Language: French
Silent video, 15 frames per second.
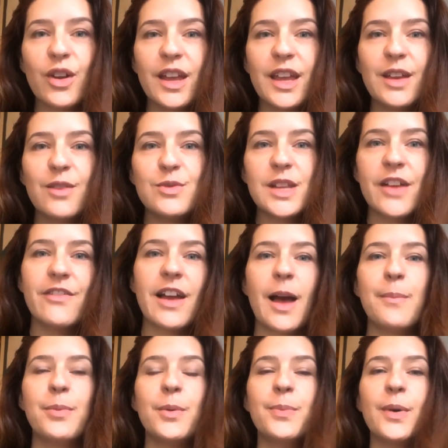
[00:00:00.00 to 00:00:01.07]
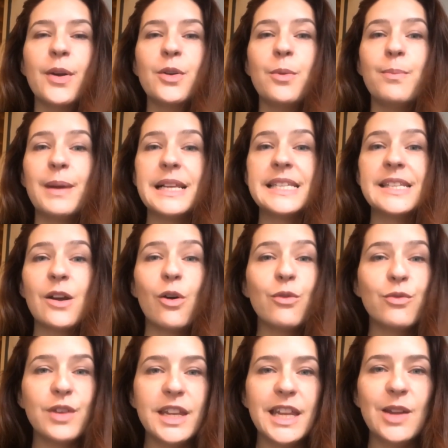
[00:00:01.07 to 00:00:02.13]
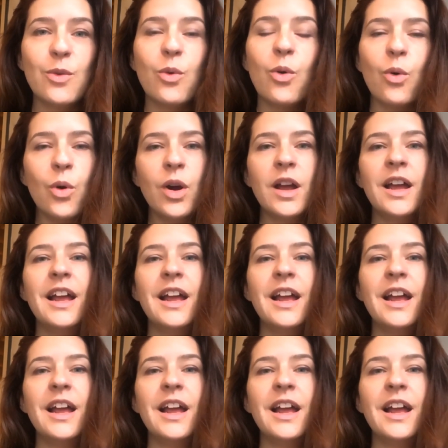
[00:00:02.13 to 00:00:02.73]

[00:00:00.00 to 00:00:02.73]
et vous avez un peu peur de passer en vidéo,